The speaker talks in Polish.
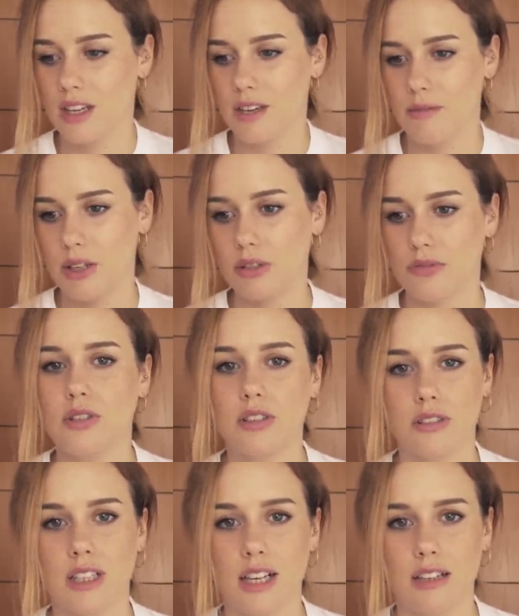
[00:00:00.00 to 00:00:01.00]
i mieć
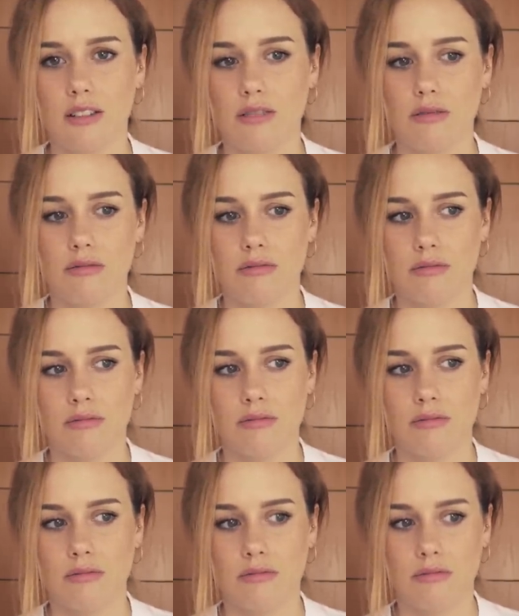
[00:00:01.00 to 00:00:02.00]
funkcjonalną
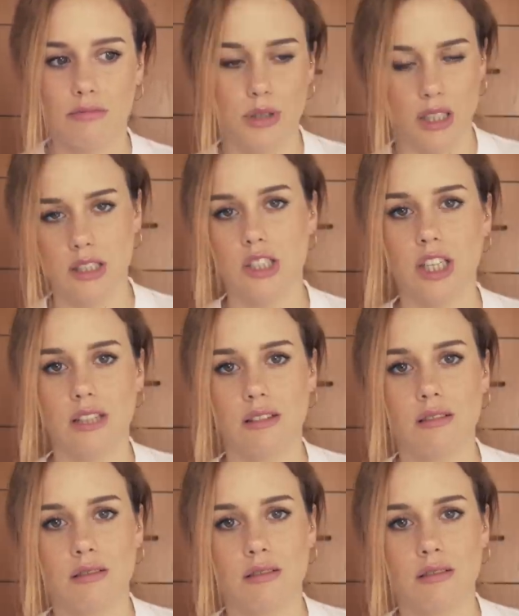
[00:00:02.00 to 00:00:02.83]
przestrzeń.